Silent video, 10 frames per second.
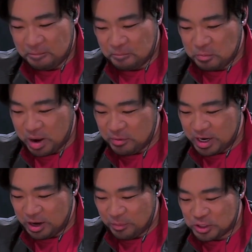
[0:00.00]
คุณแม่วัน
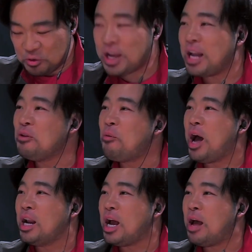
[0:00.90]
นี้เรามาช่วยกันดีกว่า
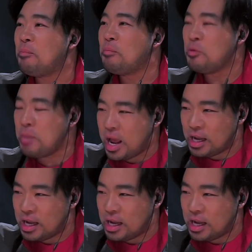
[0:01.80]
นะครับคุณแม่